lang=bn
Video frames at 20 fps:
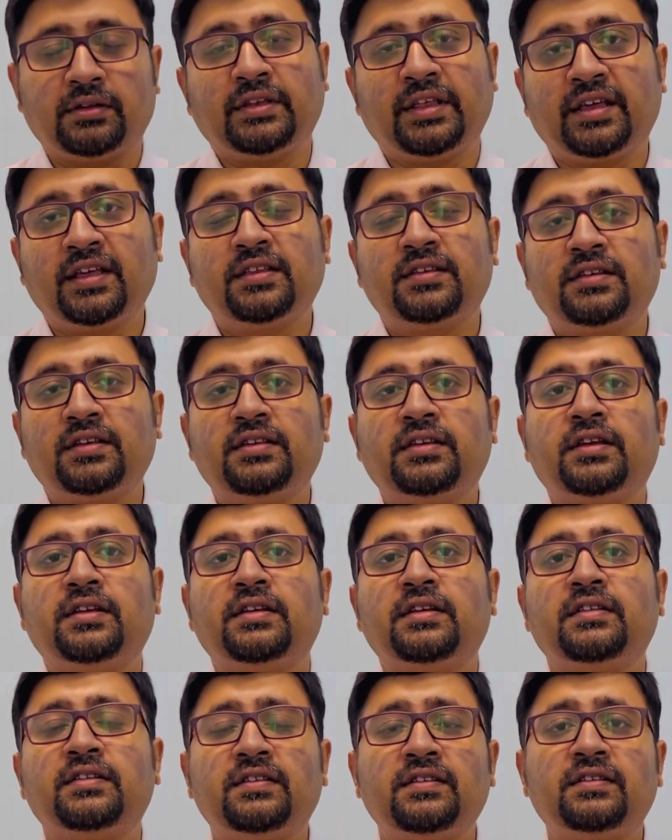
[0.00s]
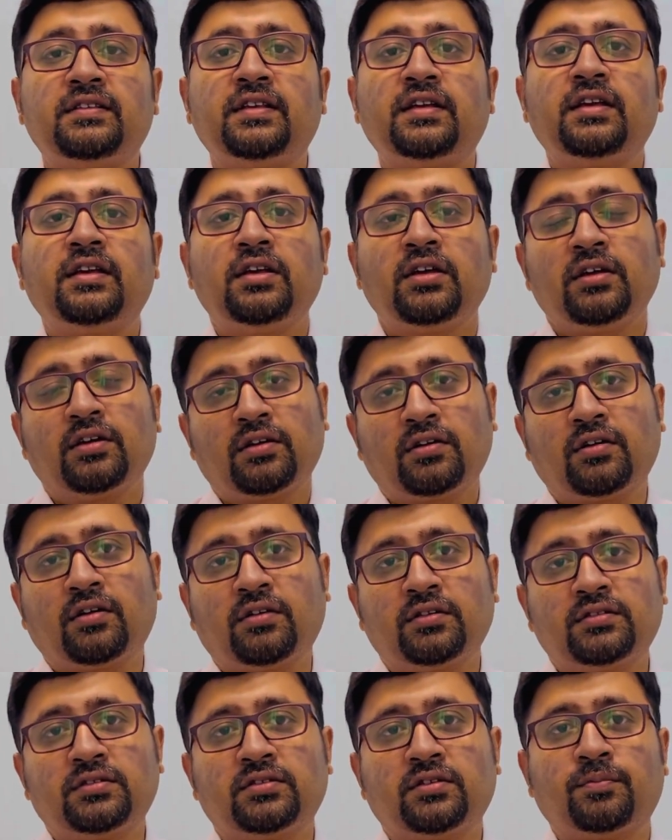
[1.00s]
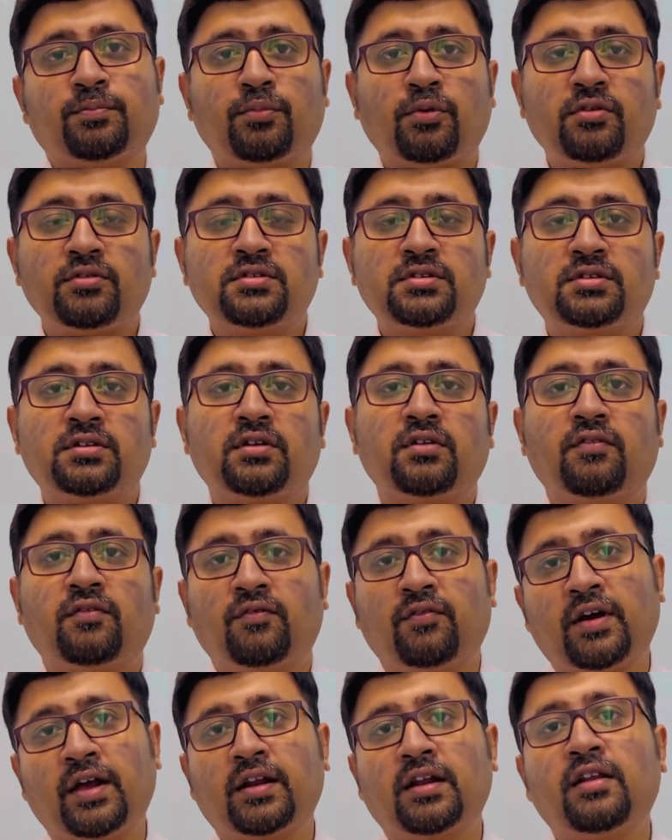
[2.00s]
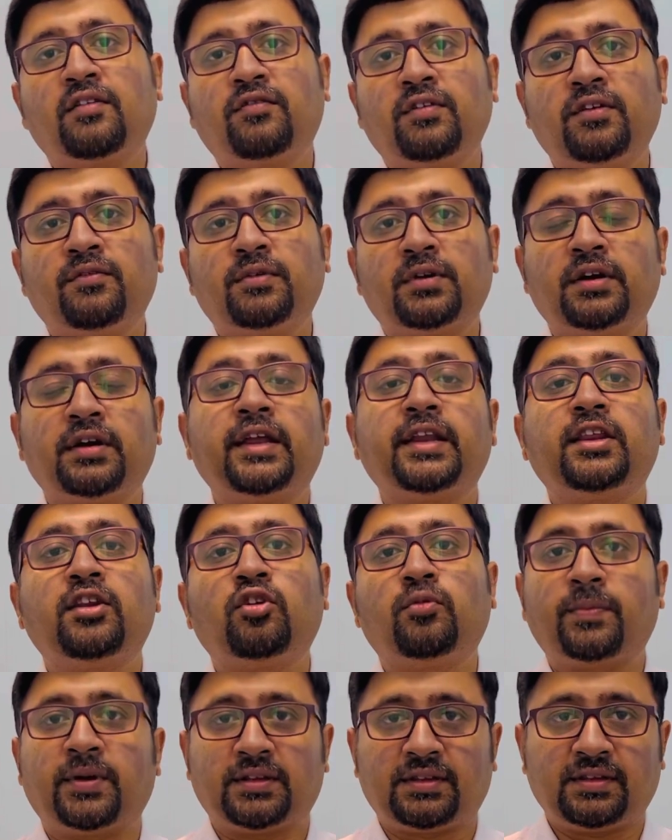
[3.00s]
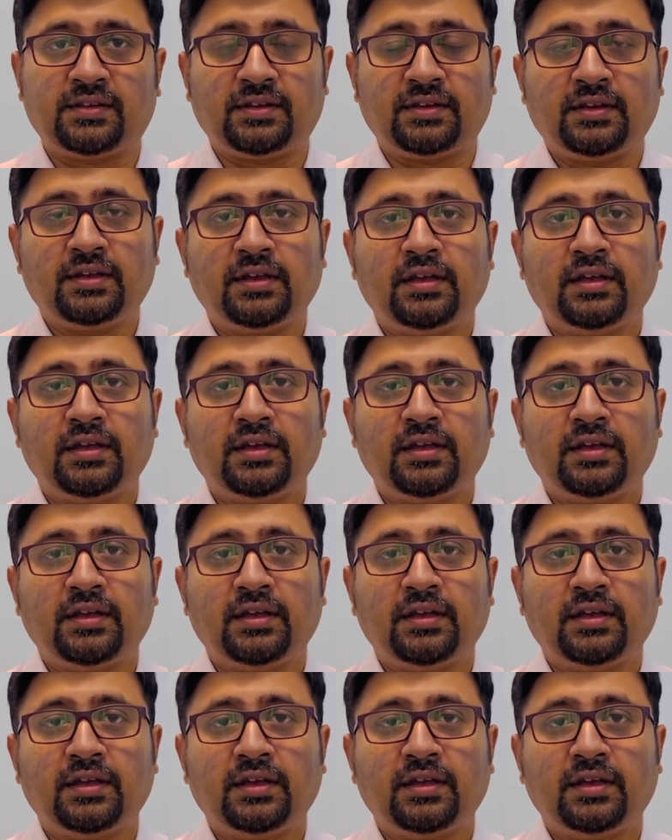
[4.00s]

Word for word: দেখেছি যে দিস ইজ এ কজ পোস্ট ভাইরাল ফিভার রেটিনোপ্যাথি